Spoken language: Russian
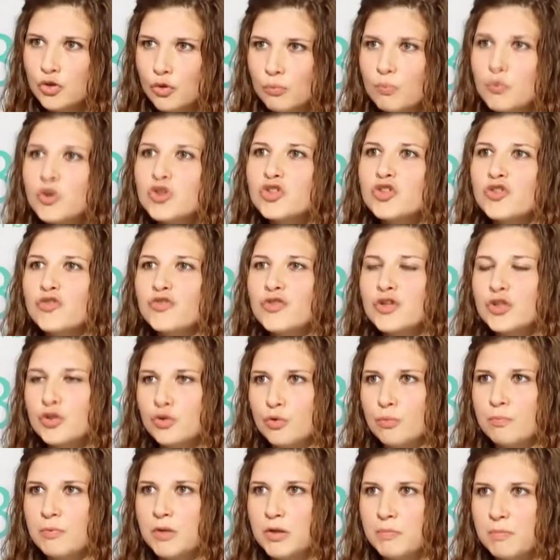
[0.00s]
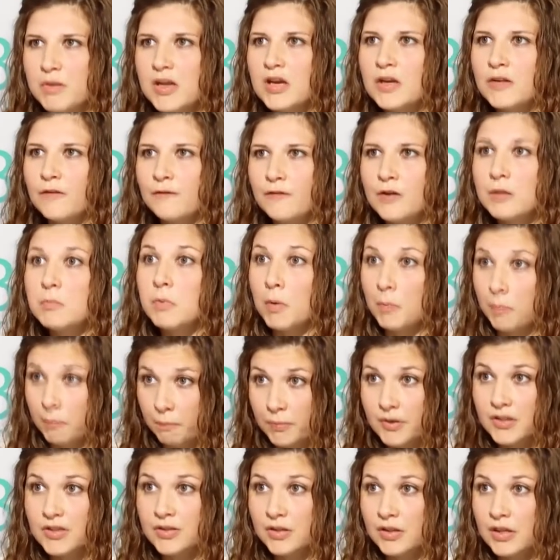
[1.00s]
он может выступить перед фильмом и
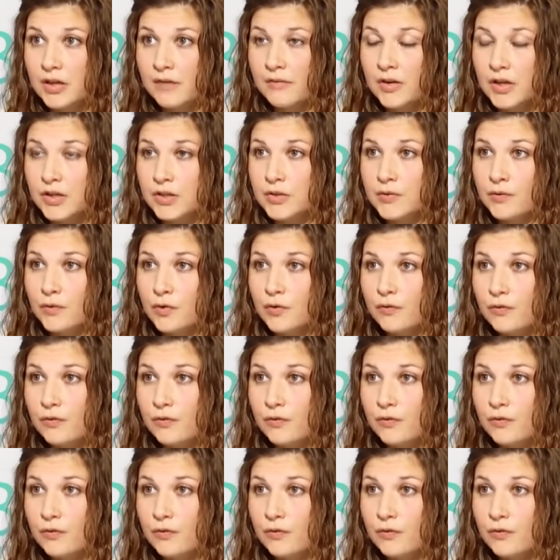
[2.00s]
презентовать свой